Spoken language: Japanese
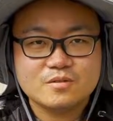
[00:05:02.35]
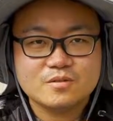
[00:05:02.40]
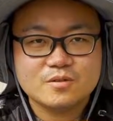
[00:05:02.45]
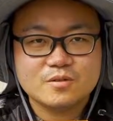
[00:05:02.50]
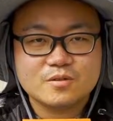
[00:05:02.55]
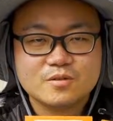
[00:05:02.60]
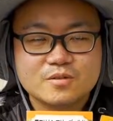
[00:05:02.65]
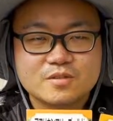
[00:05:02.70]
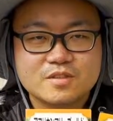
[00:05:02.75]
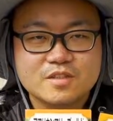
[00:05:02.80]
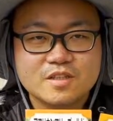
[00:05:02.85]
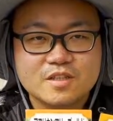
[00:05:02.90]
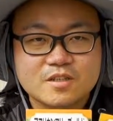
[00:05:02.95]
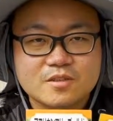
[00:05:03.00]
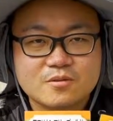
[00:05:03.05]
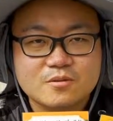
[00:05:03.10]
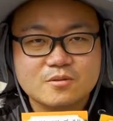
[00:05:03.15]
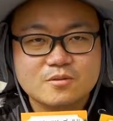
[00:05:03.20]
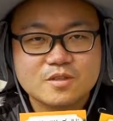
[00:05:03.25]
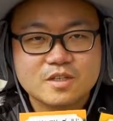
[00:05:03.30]
抑制
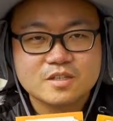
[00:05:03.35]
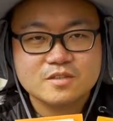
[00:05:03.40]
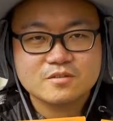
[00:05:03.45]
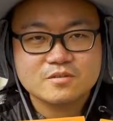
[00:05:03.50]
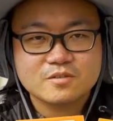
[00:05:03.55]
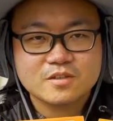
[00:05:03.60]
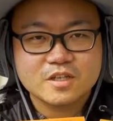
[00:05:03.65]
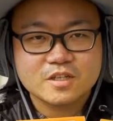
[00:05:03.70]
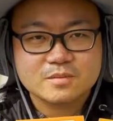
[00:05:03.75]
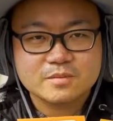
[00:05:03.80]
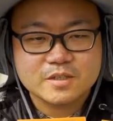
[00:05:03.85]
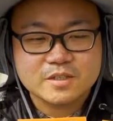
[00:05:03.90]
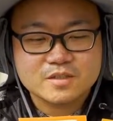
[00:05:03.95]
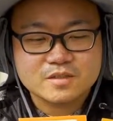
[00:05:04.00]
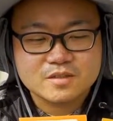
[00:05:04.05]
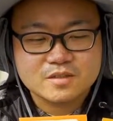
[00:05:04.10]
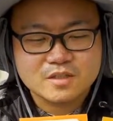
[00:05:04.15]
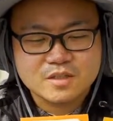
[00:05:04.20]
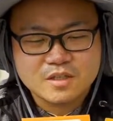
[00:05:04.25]
効果というのがあります。